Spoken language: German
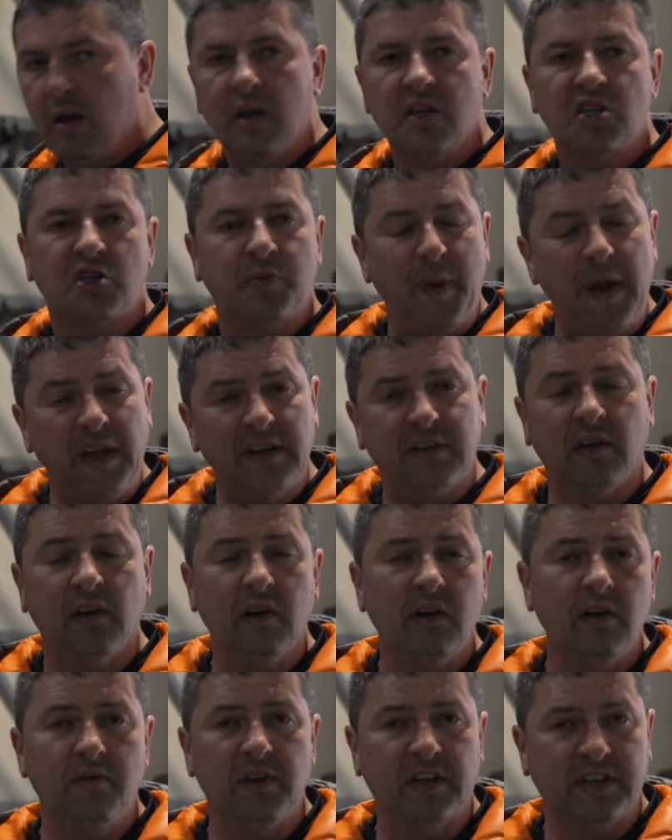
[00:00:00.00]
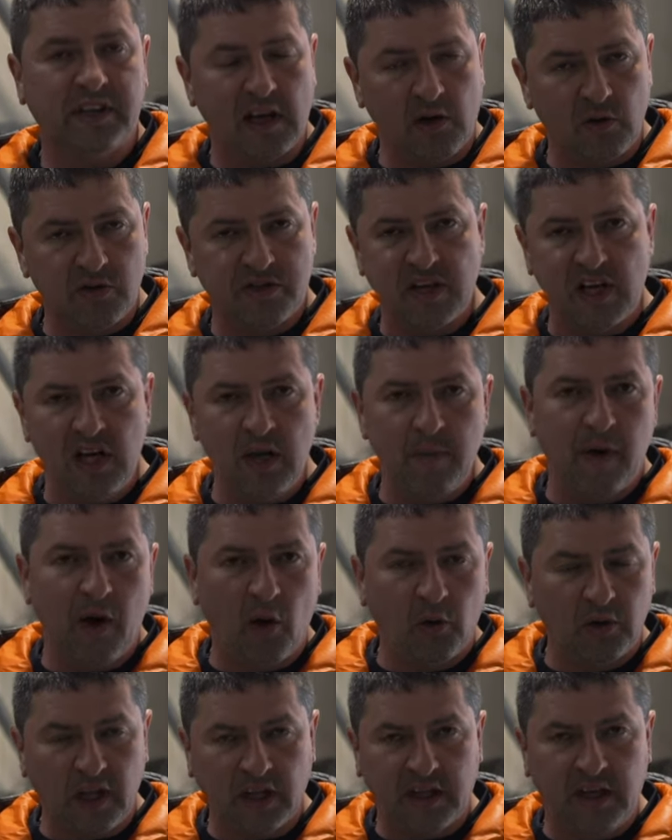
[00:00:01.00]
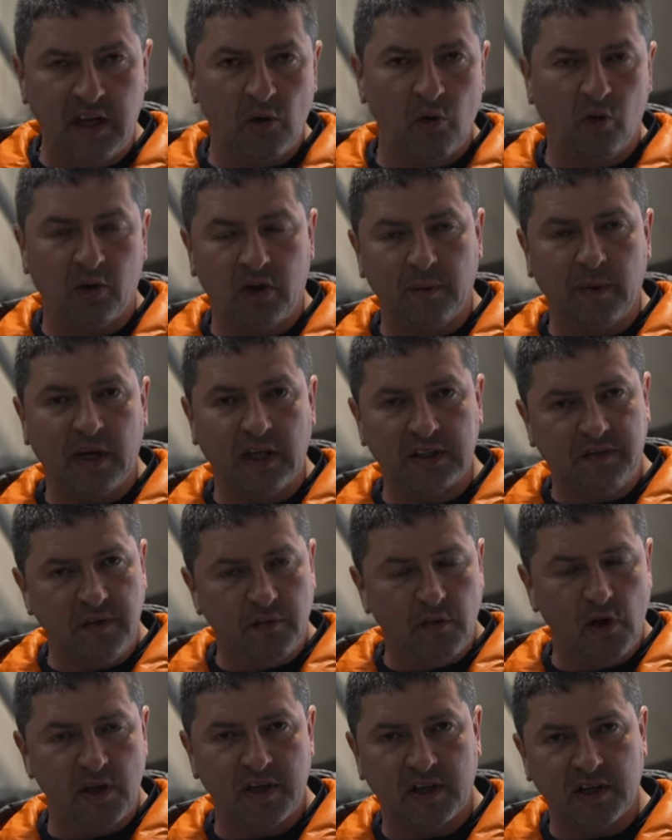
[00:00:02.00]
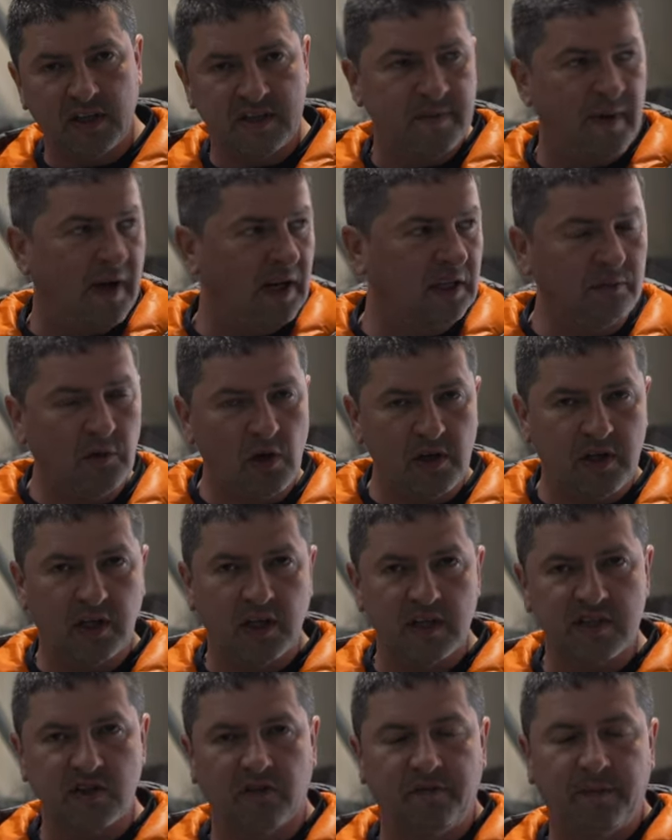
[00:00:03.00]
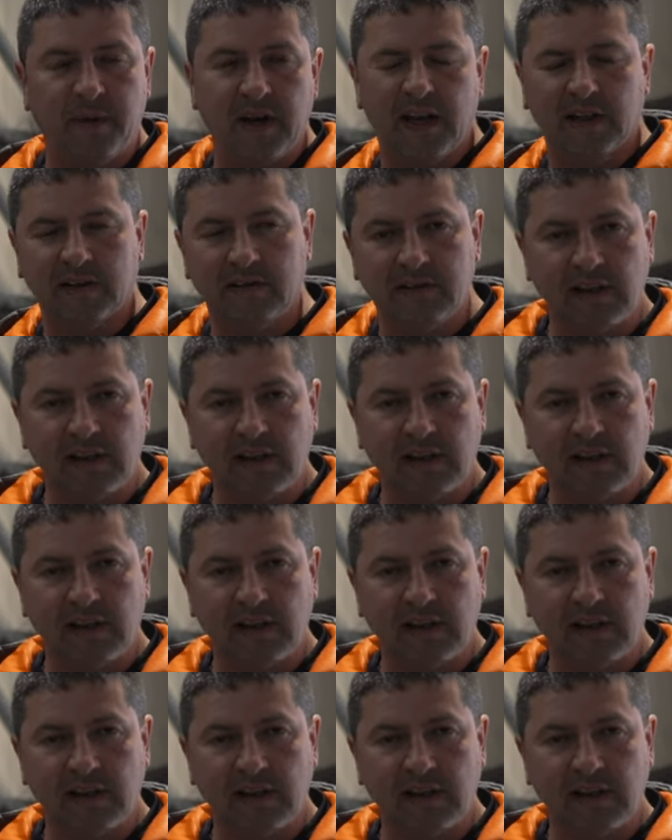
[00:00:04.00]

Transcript: Später wird Karosseriebau und Lackierung gemacht. Wie wollt ihr das machen? Wollt ihr das auf Paletten